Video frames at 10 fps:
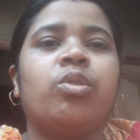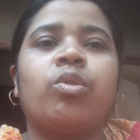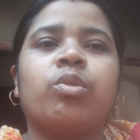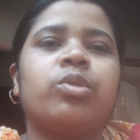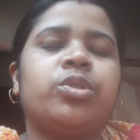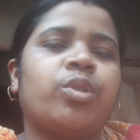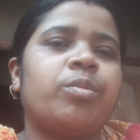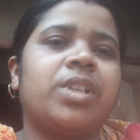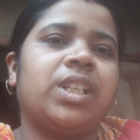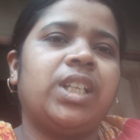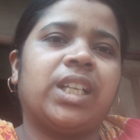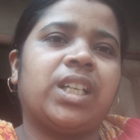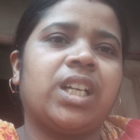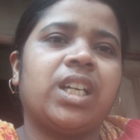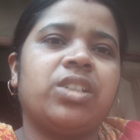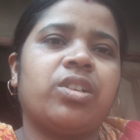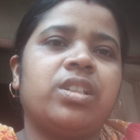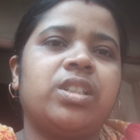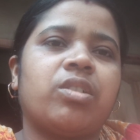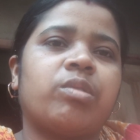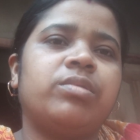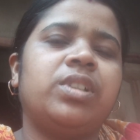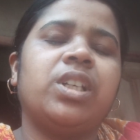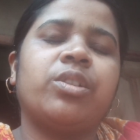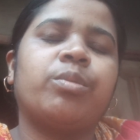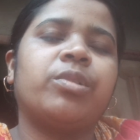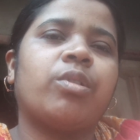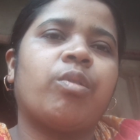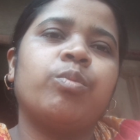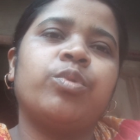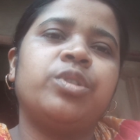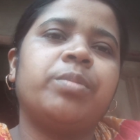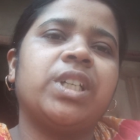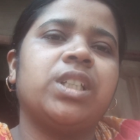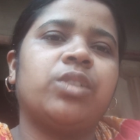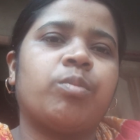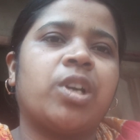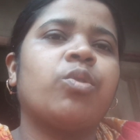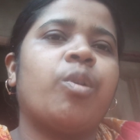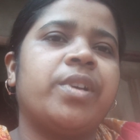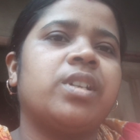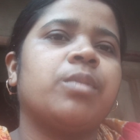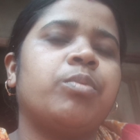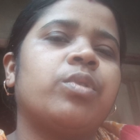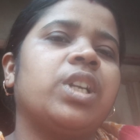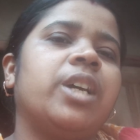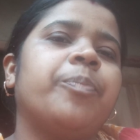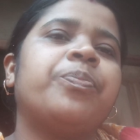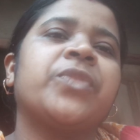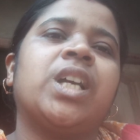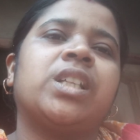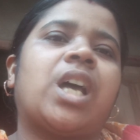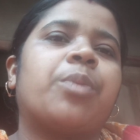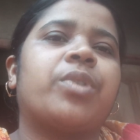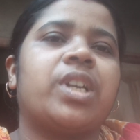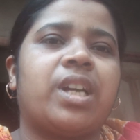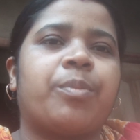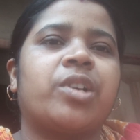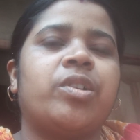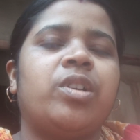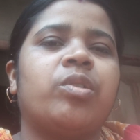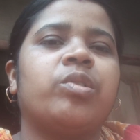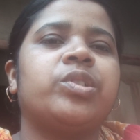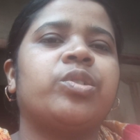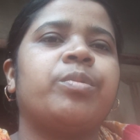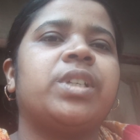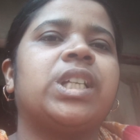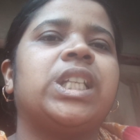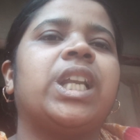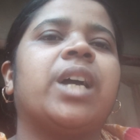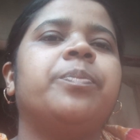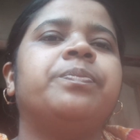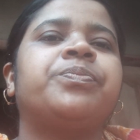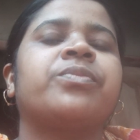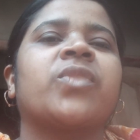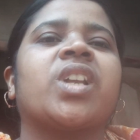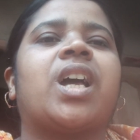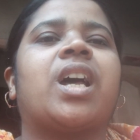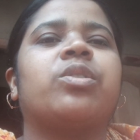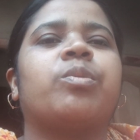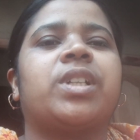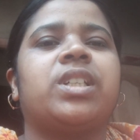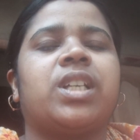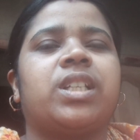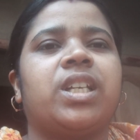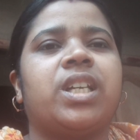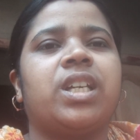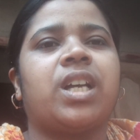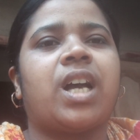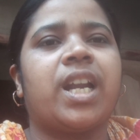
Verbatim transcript: লোগো ছবিটা দেওয়া থাকে যখন দিয়ে দেবো তখন বুঝবে যে তোমার কমেন্টটা পড়ে তারপরেই আমার ওই লোগোর ছবিটা দিলাম আর তোমাদের সাথে আর